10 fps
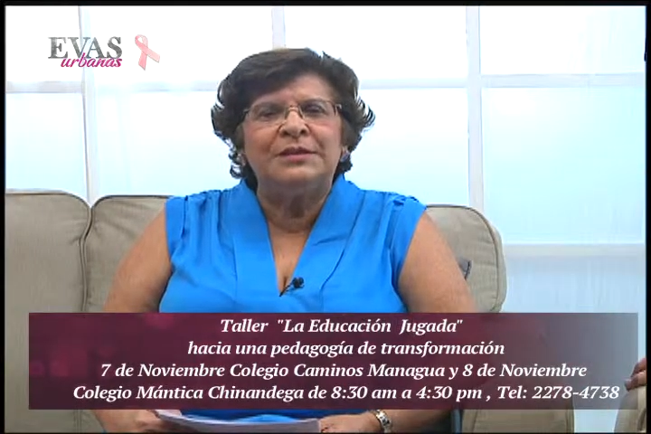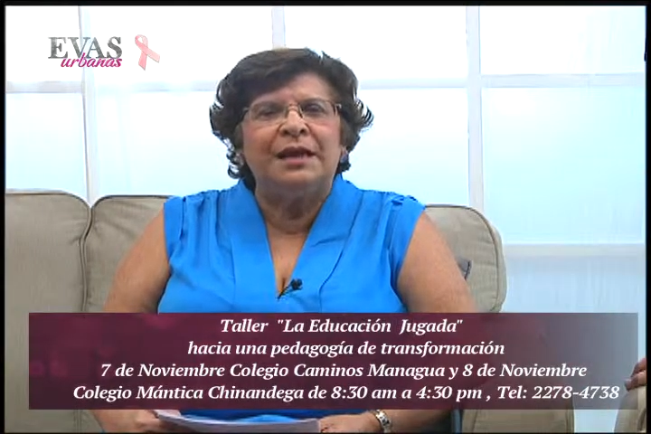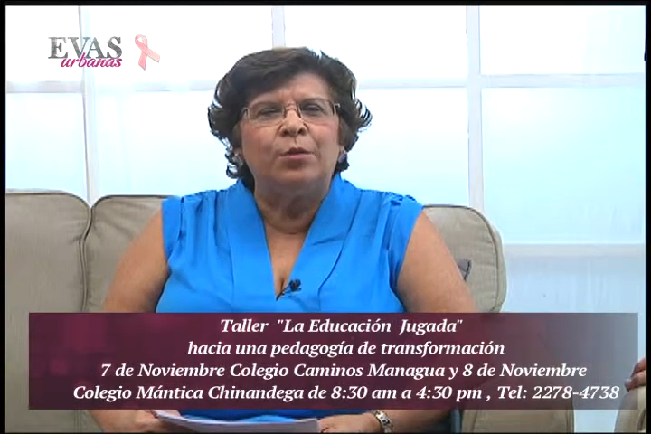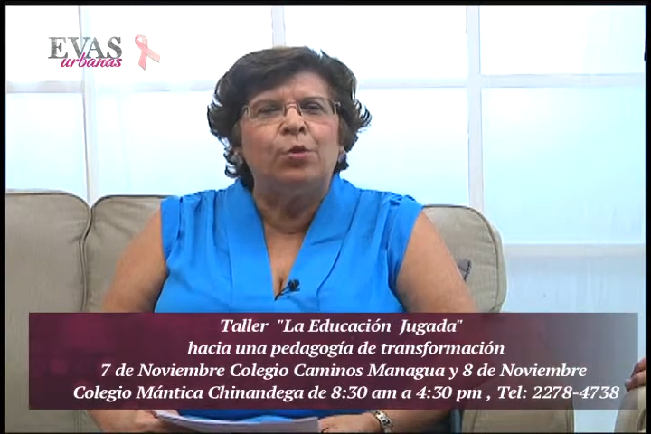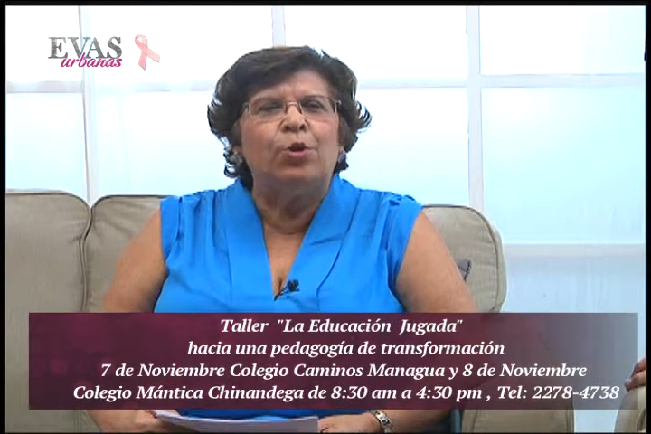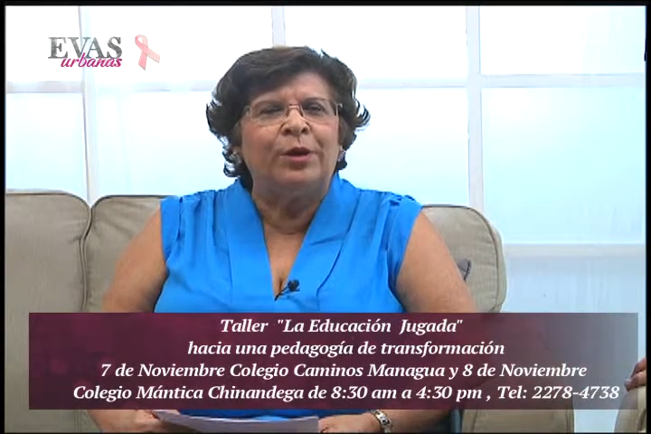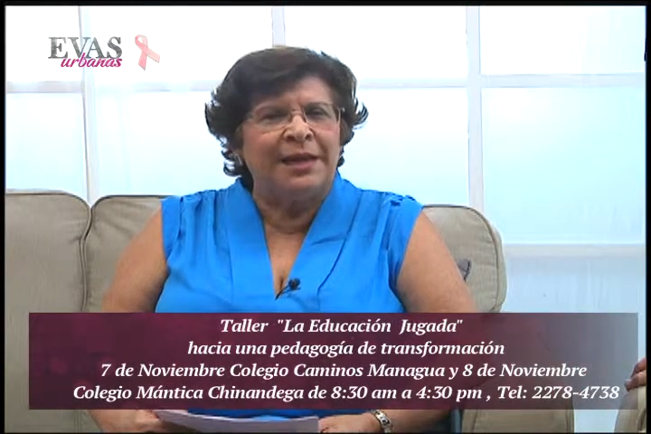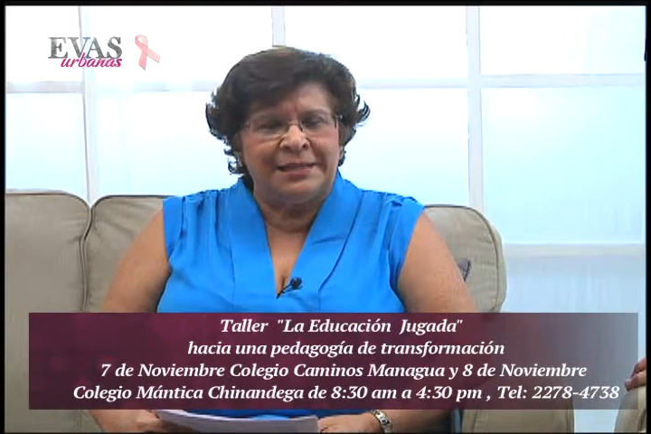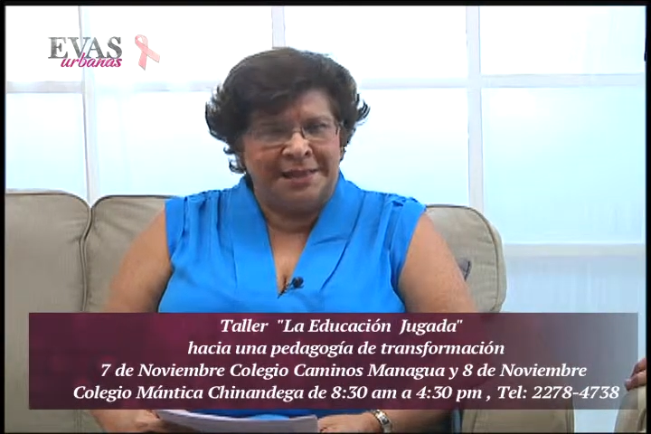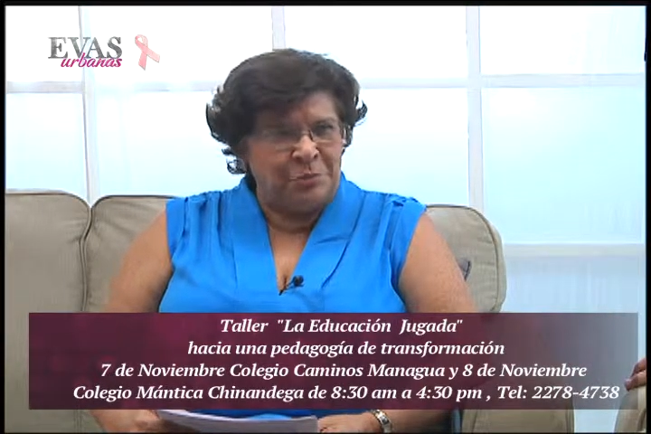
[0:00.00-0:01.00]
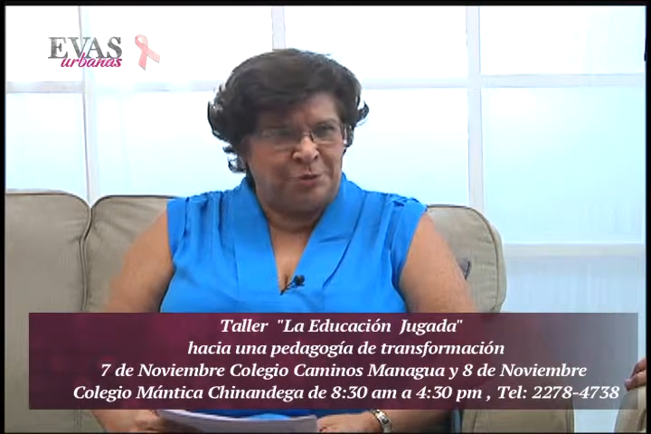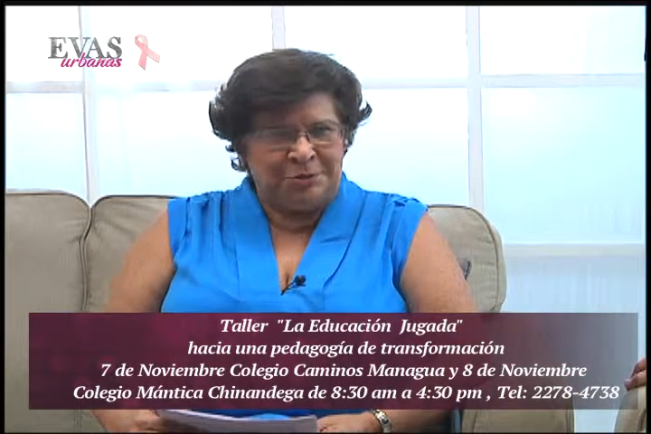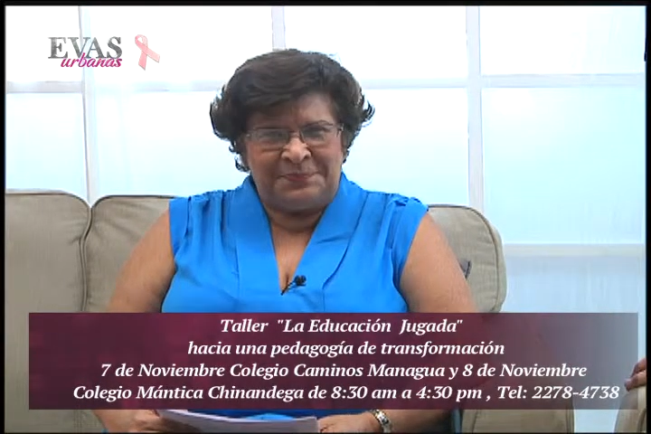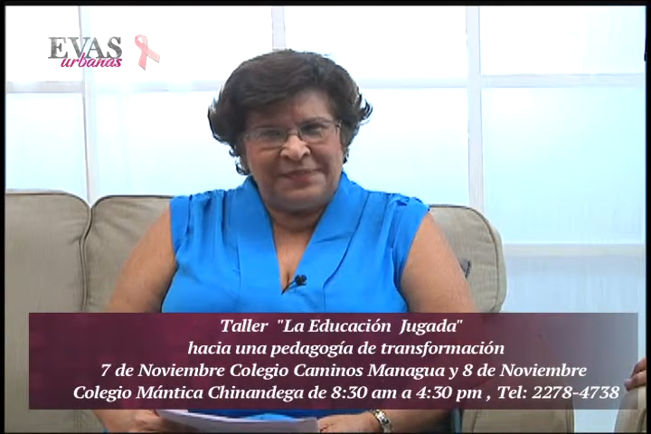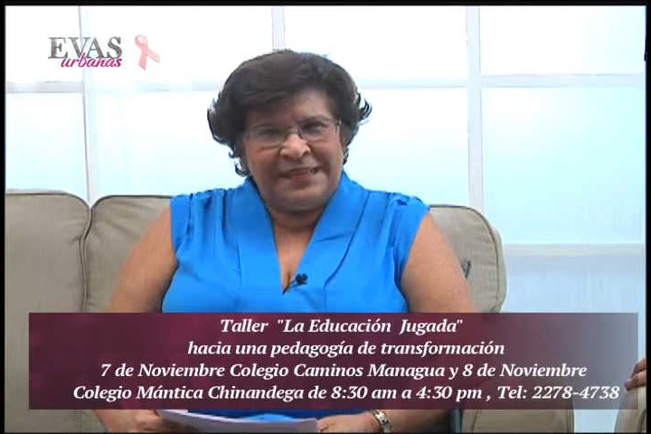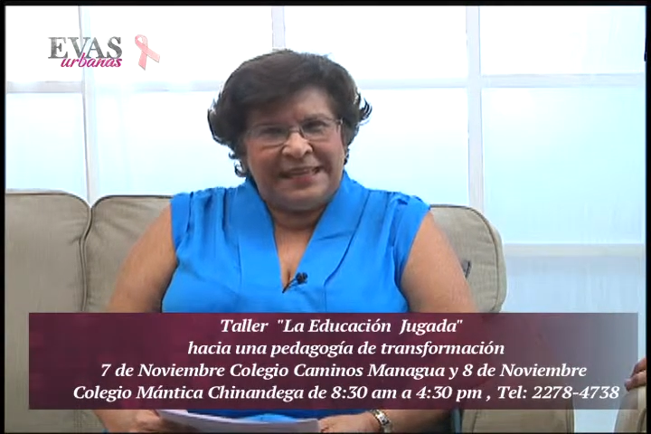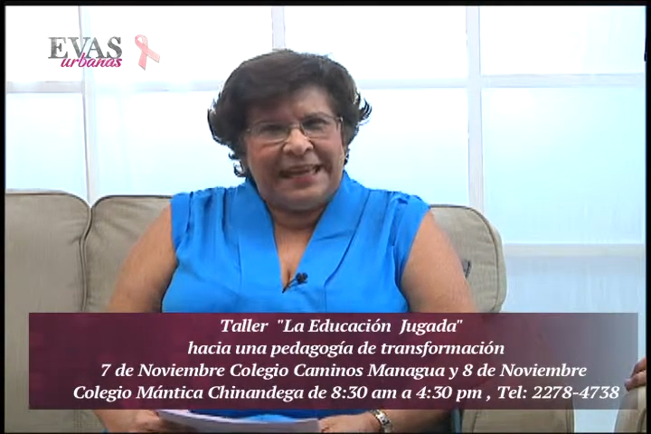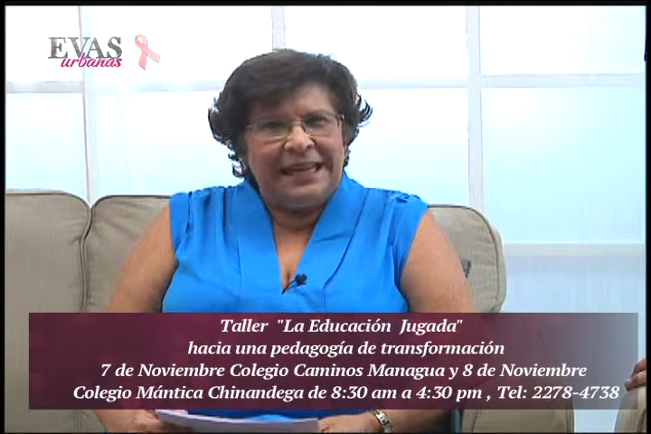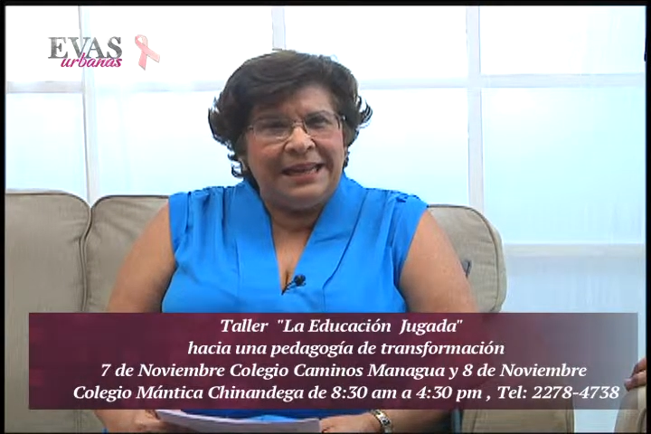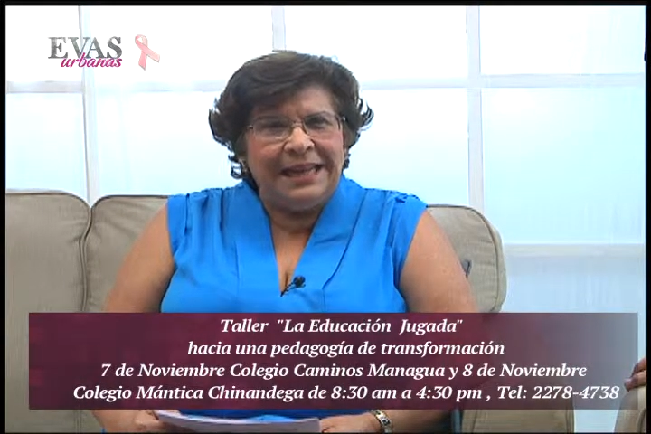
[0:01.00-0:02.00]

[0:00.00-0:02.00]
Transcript: es algo con lo que nacemos. El